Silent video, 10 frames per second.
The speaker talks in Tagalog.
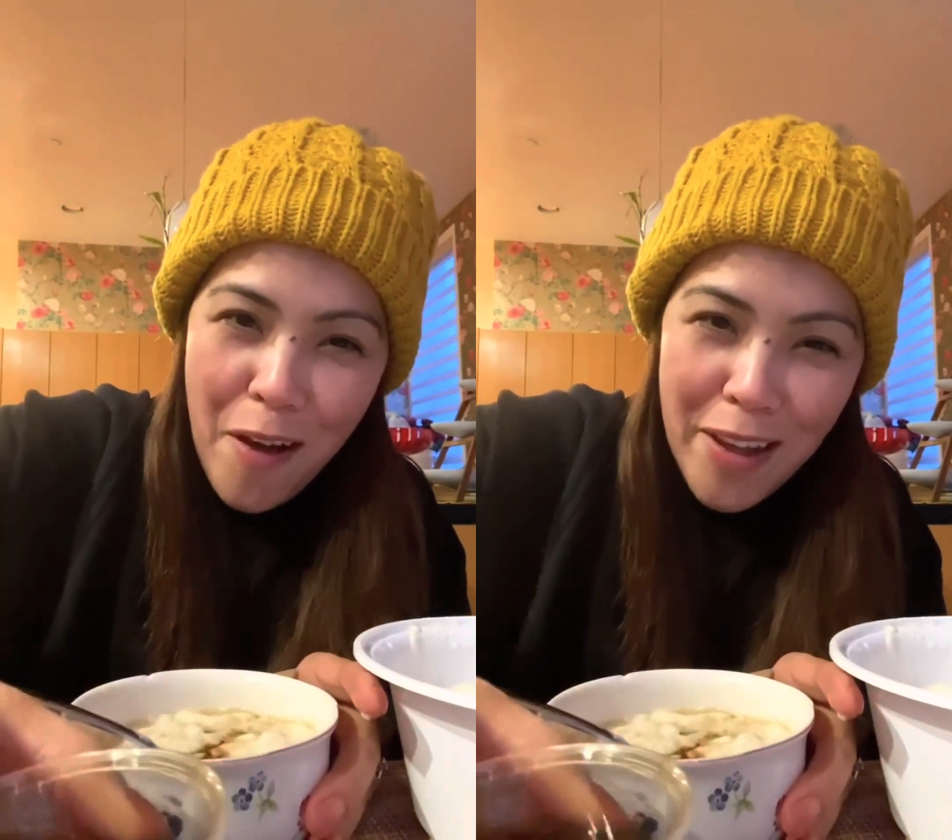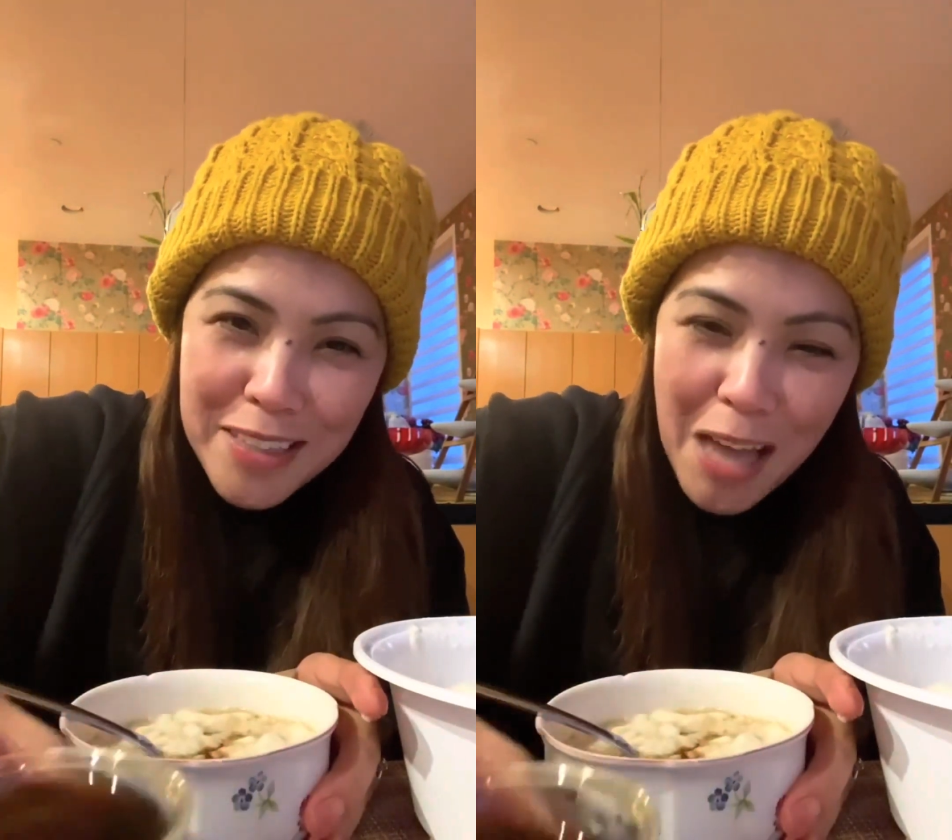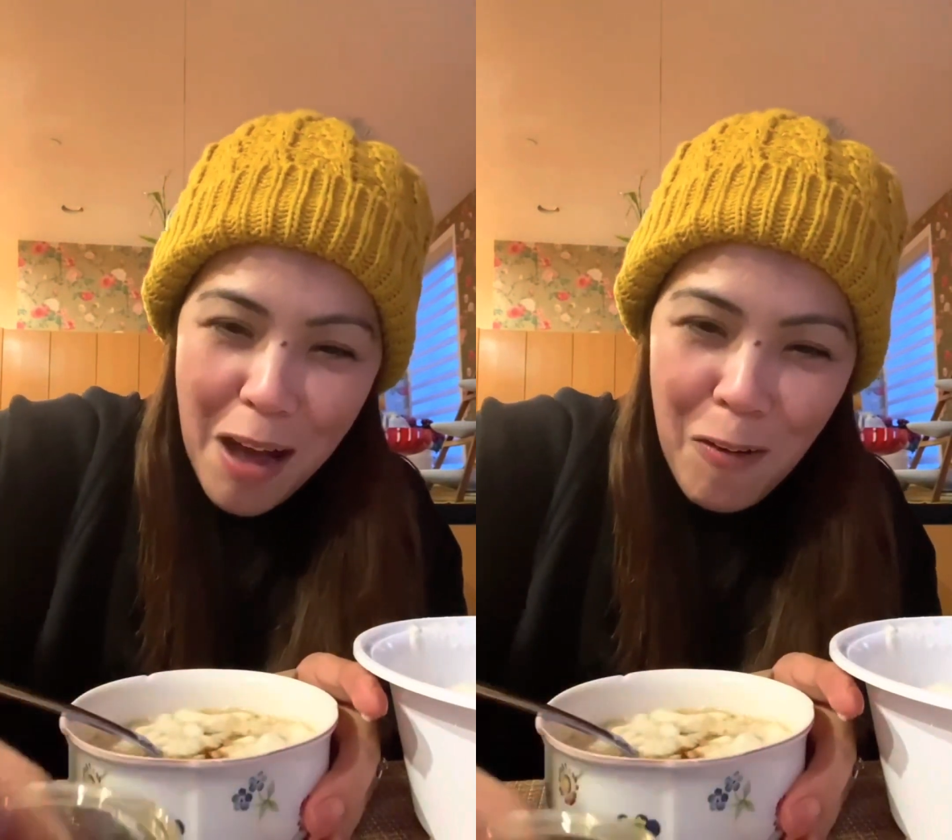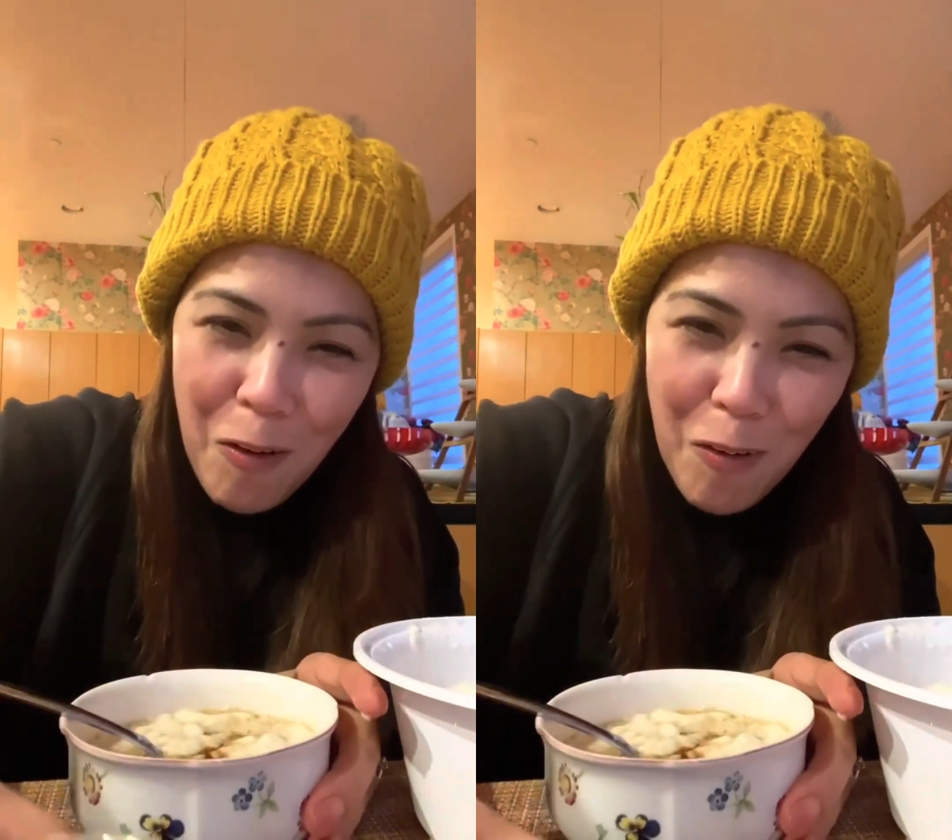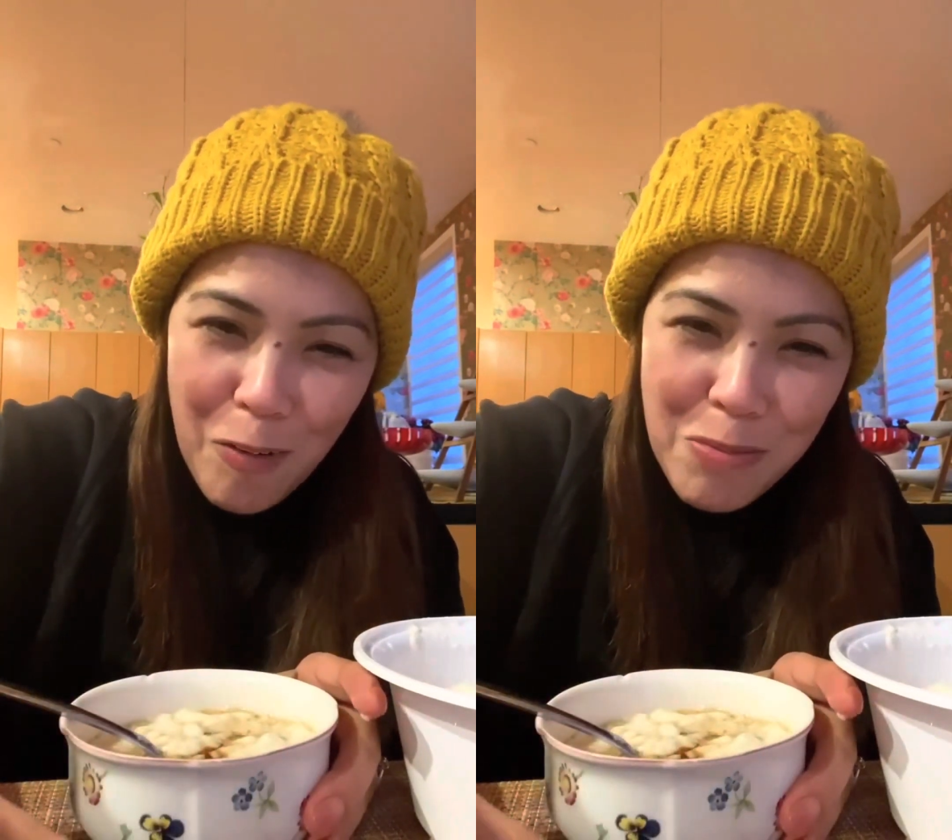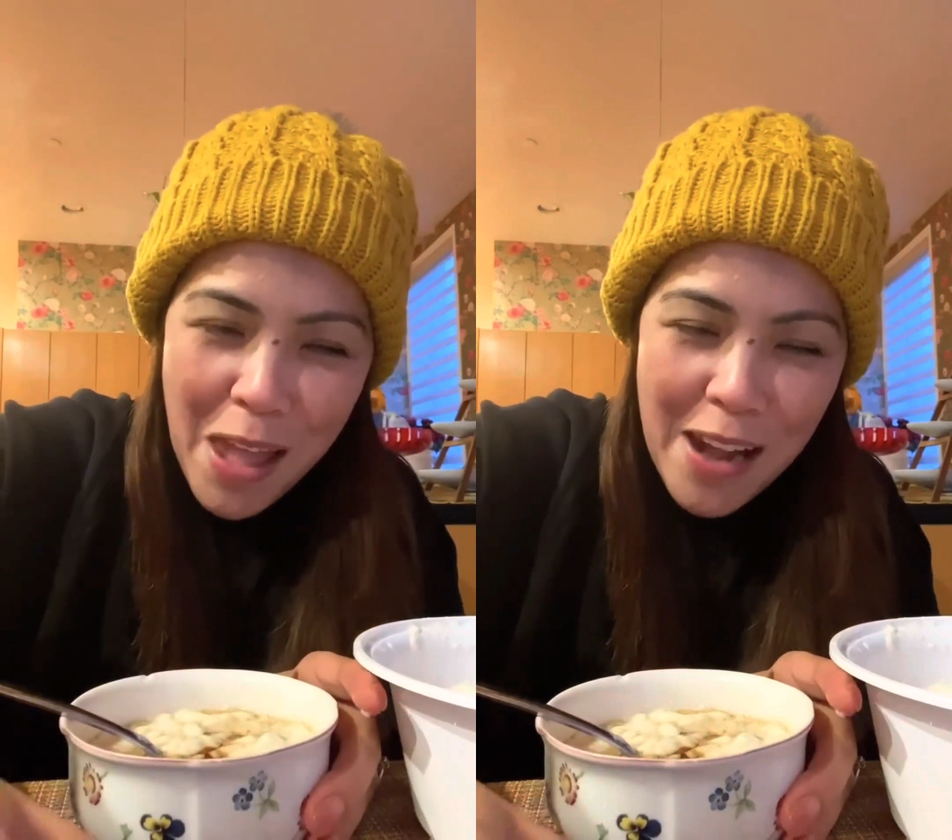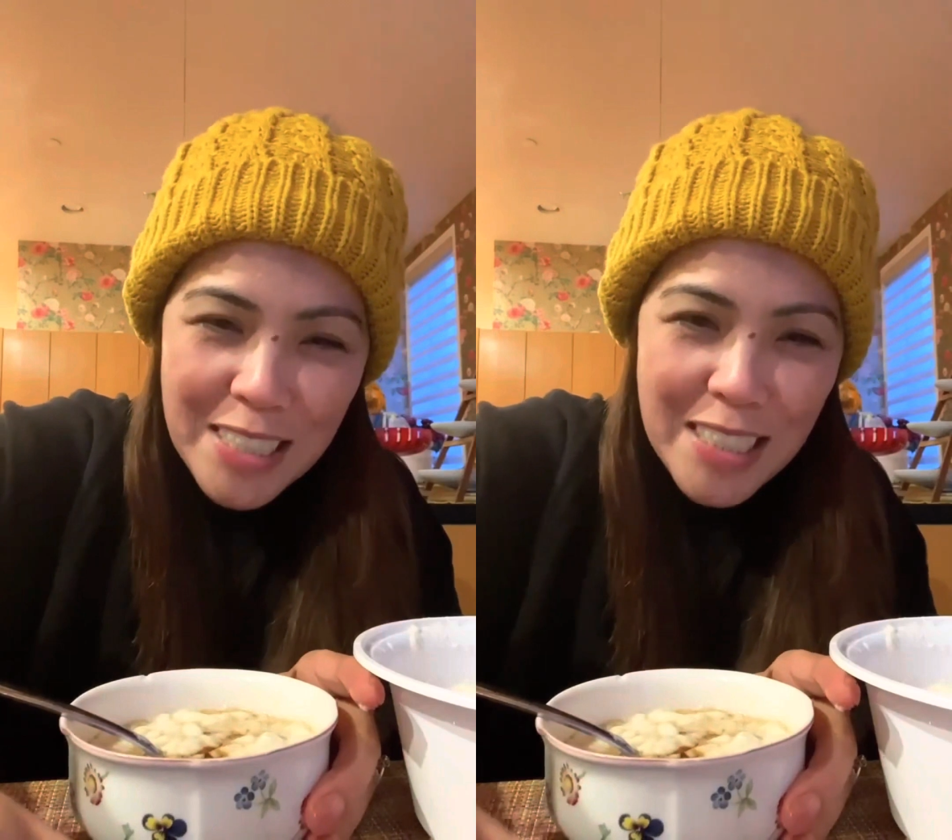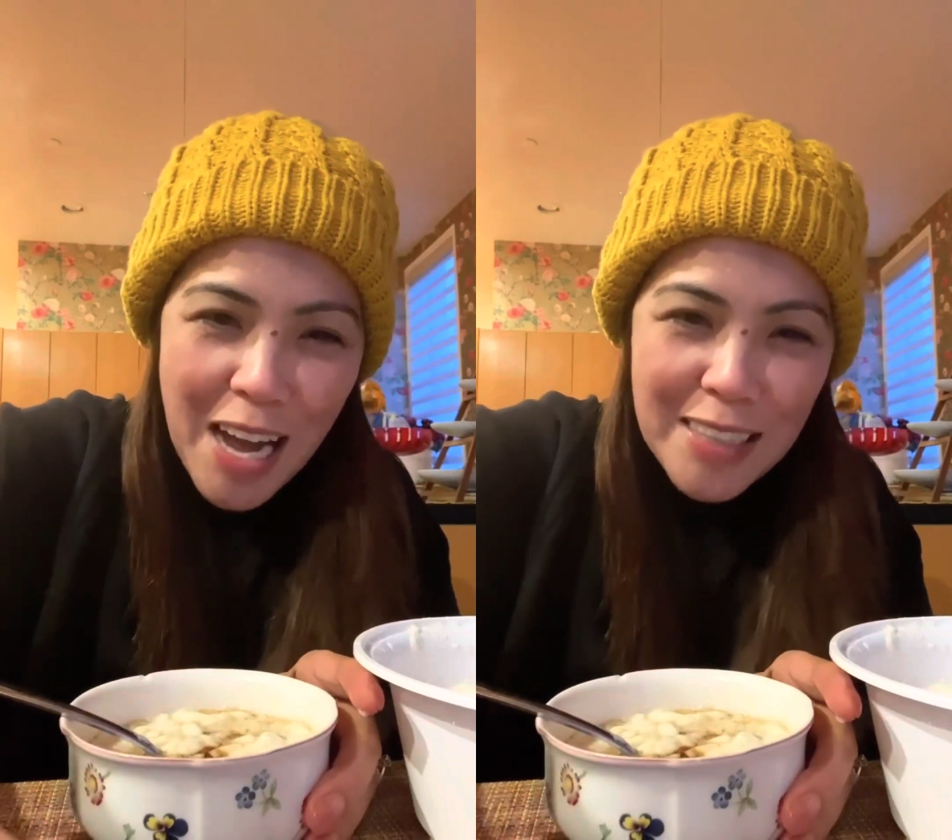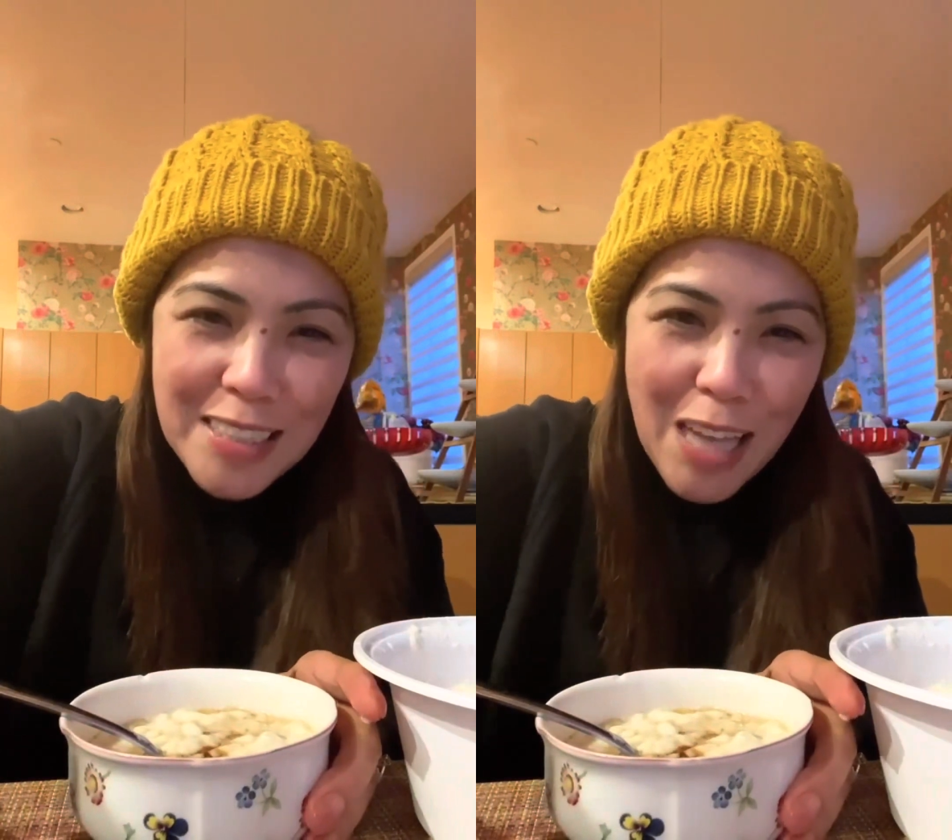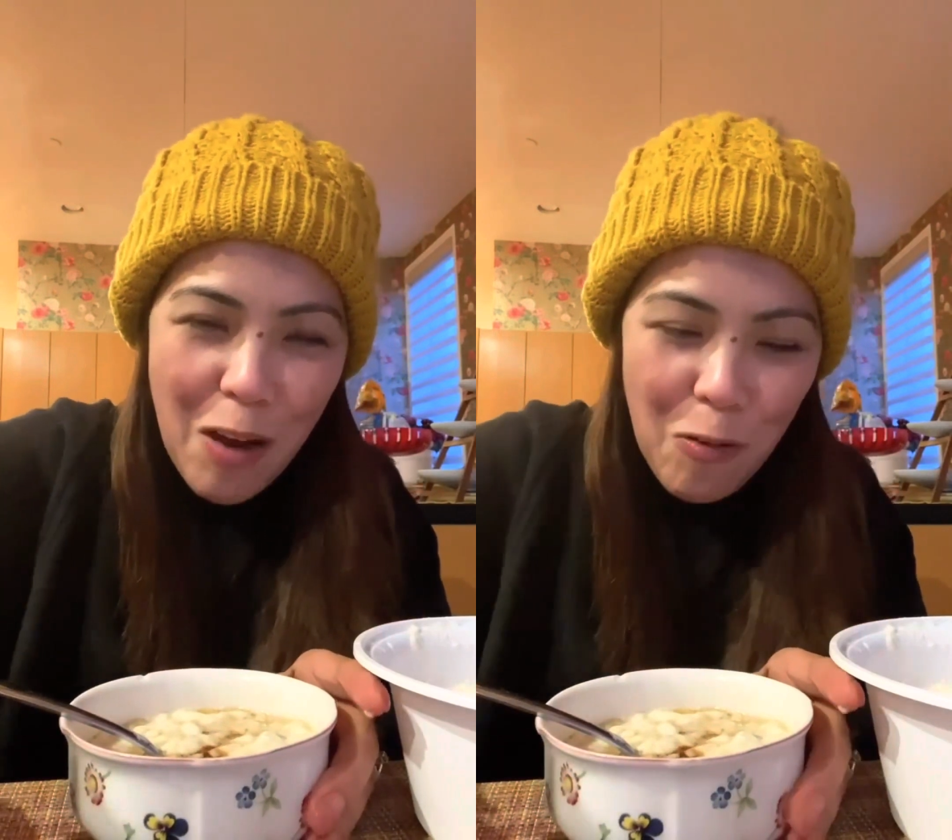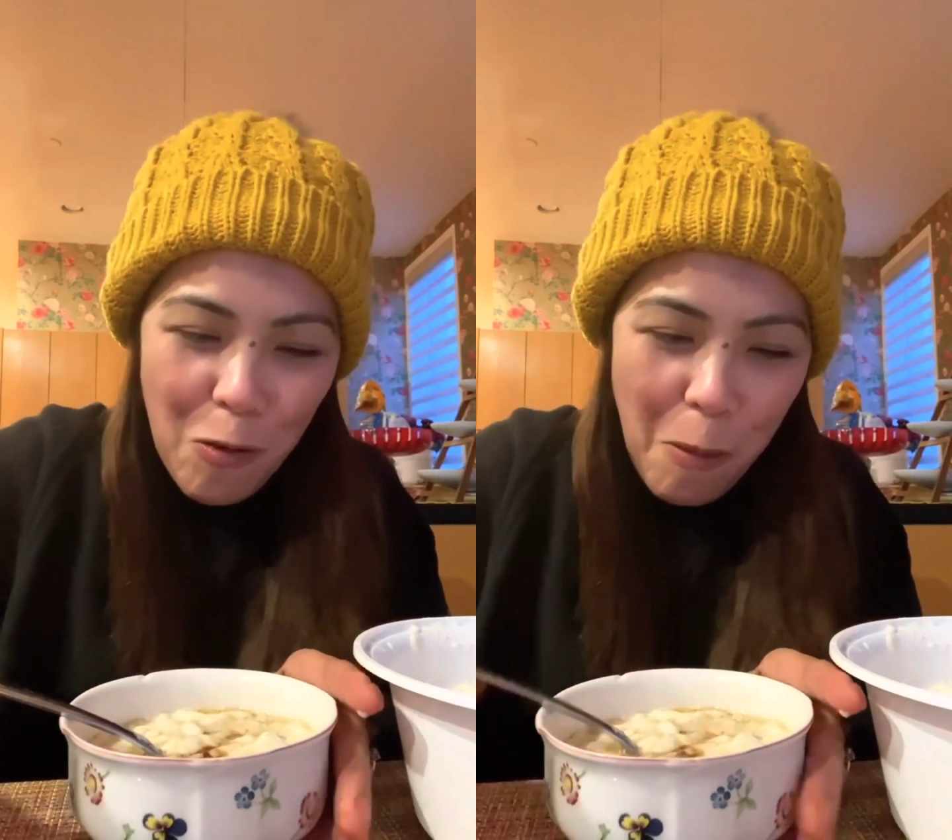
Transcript: Taho! Yan, taho.